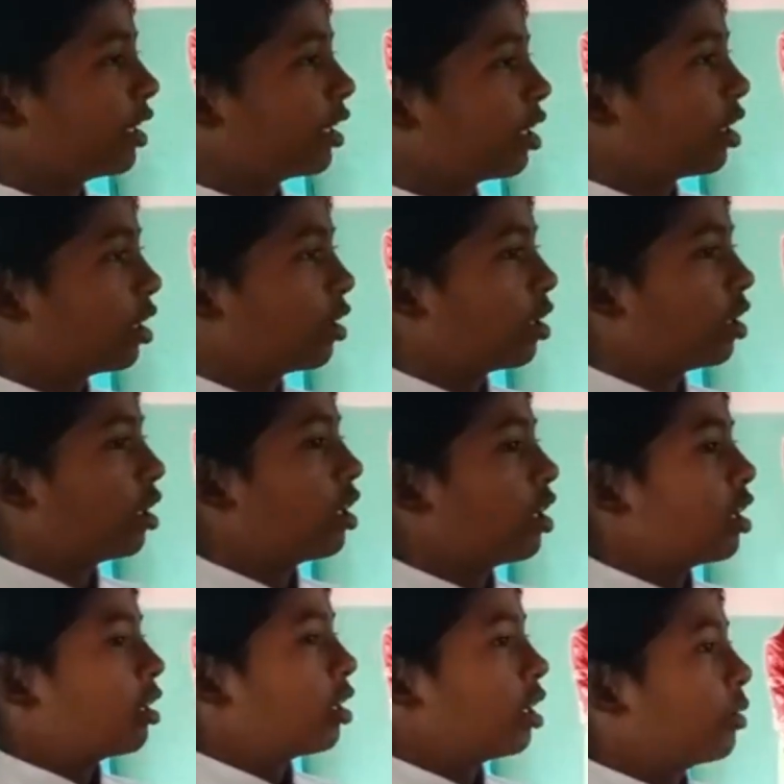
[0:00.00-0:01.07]
জলের উপরে
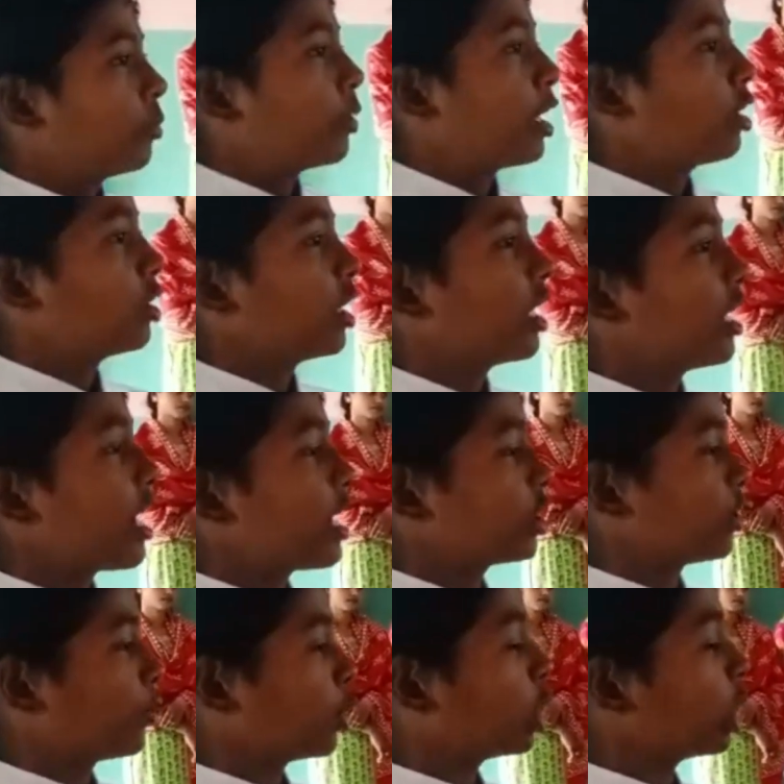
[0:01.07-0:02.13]
চলেছে
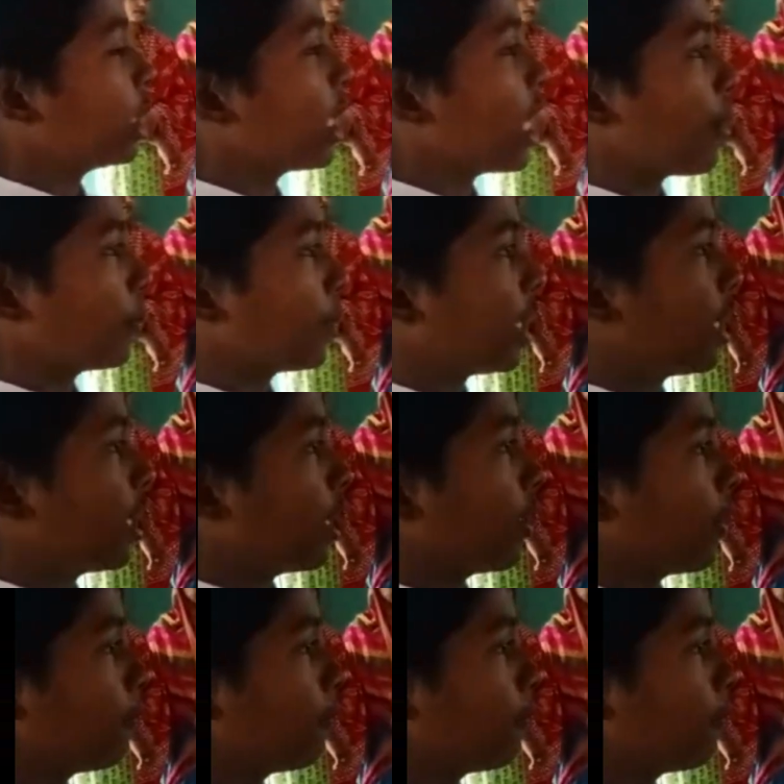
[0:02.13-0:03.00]
তো আমি ওটাও বলি যে